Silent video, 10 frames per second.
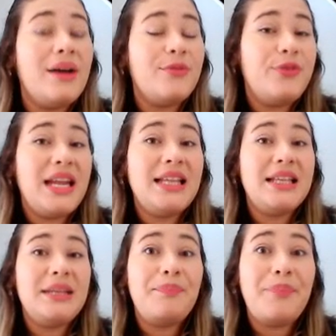
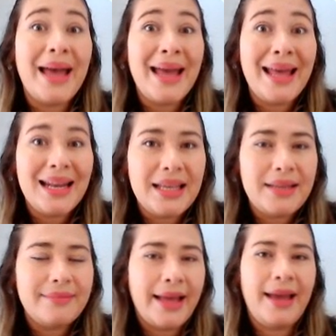ferida de
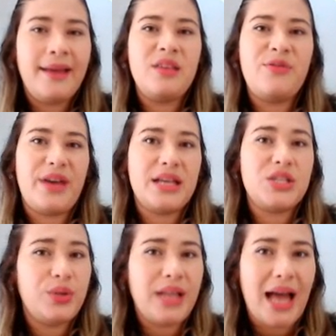pele, né,
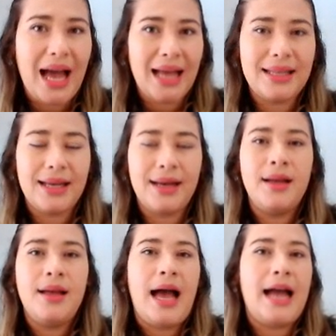infeccionada,
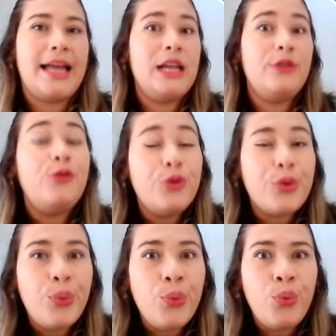aquele
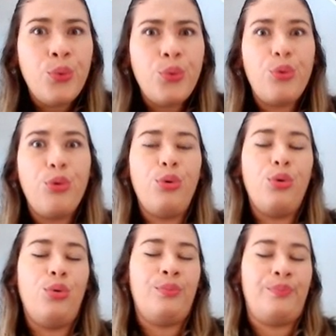furúnculo,